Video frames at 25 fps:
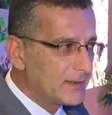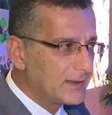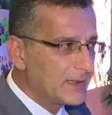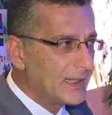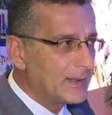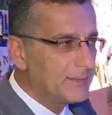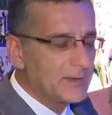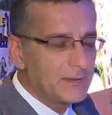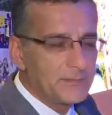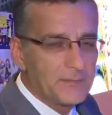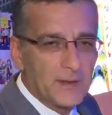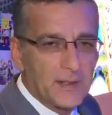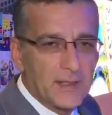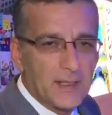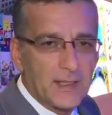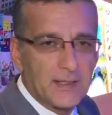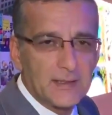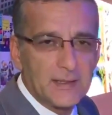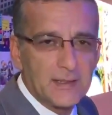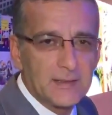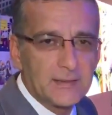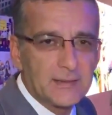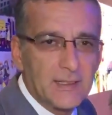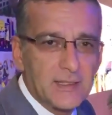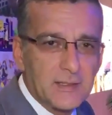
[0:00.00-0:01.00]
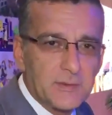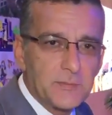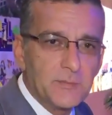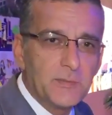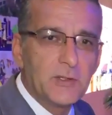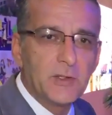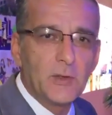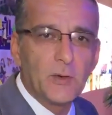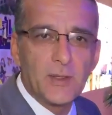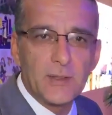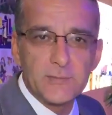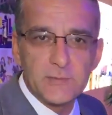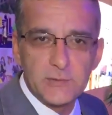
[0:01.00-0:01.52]
يعمل في القرية
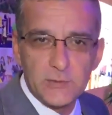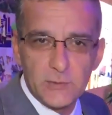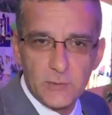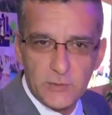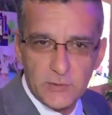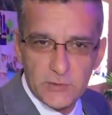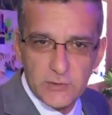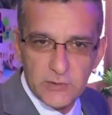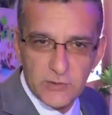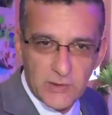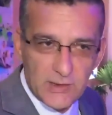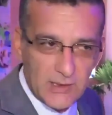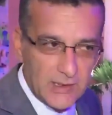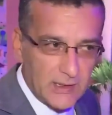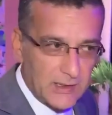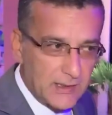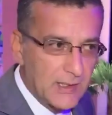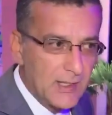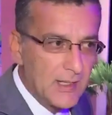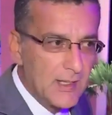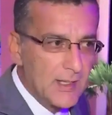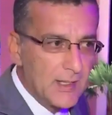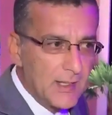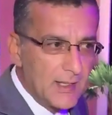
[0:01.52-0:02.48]
325